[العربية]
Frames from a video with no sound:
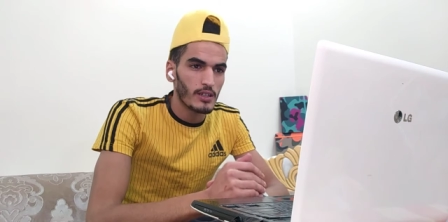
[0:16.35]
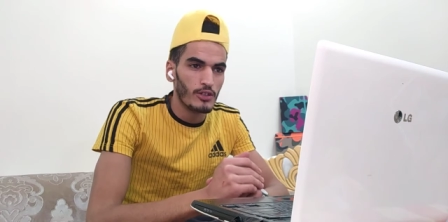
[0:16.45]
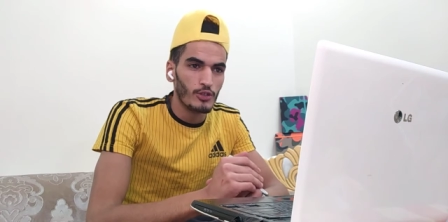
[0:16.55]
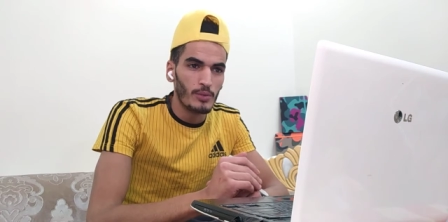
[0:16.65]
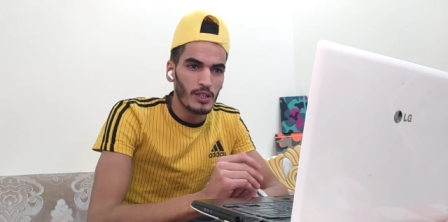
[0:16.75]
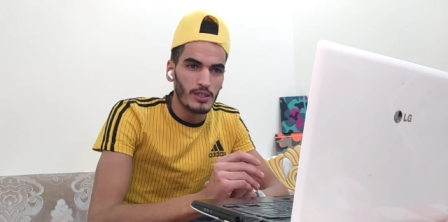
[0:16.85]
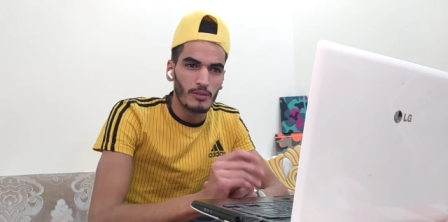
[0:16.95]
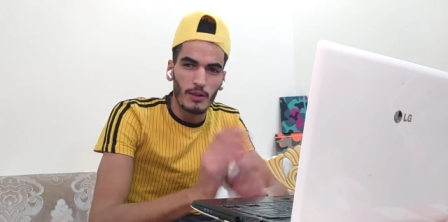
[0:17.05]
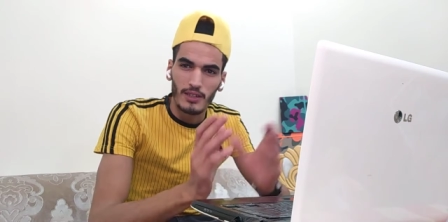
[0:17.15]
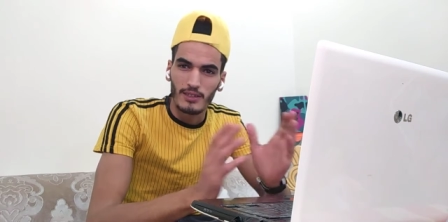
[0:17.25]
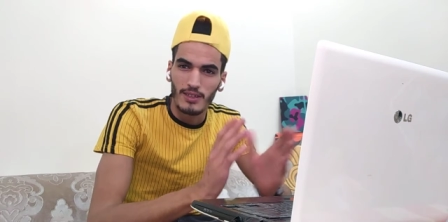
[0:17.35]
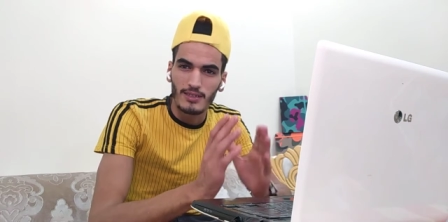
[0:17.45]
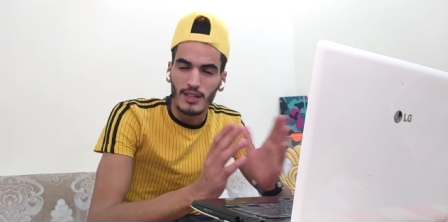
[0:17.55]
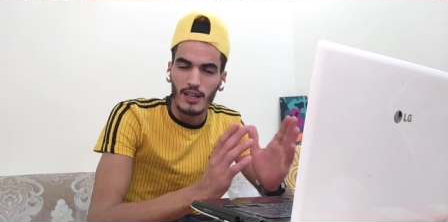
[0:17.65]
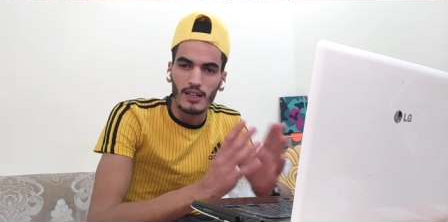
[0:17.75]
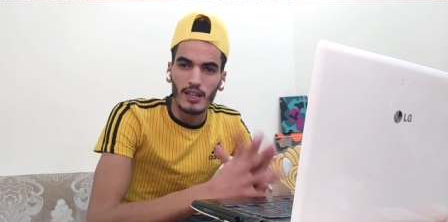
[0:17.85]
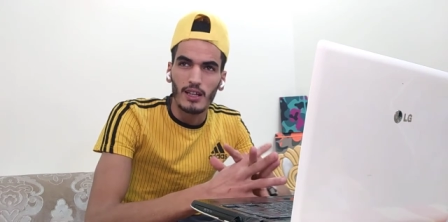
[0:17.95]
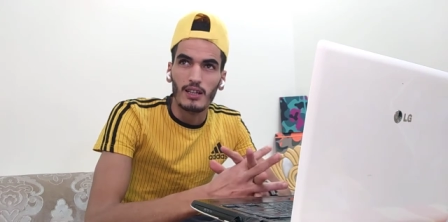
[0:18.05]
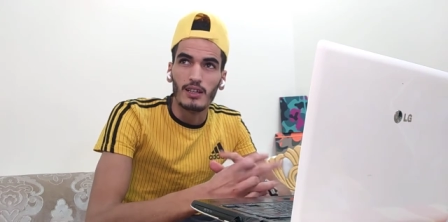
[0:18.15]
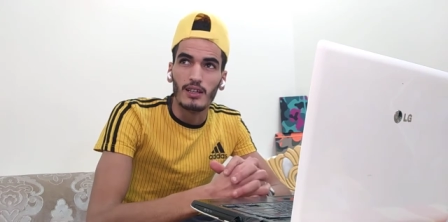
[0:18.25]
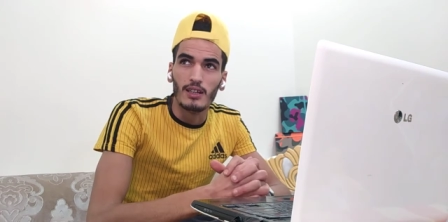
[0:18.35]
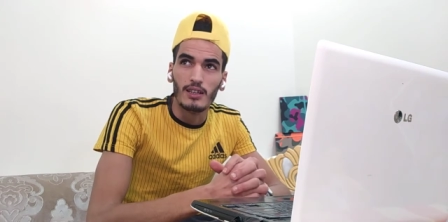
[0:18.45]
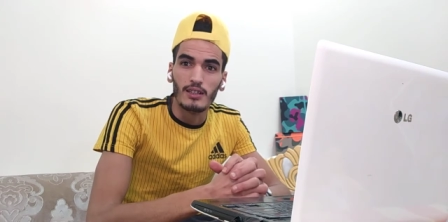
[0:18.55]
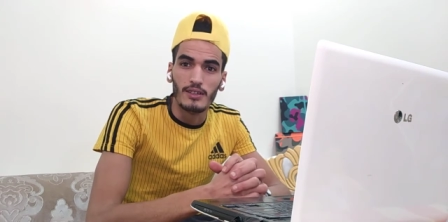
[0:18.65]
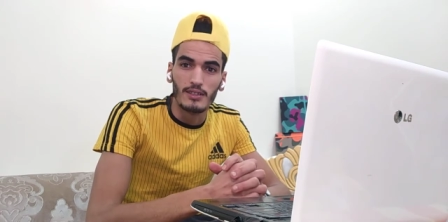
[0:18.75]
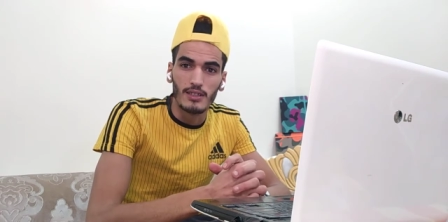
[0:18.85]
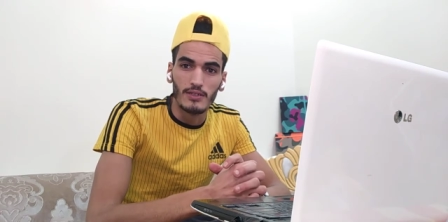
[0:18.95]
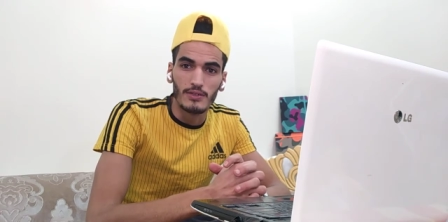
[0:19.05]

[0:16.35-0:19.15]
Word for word: اليوم عندنا بعض النصائح للناس اللي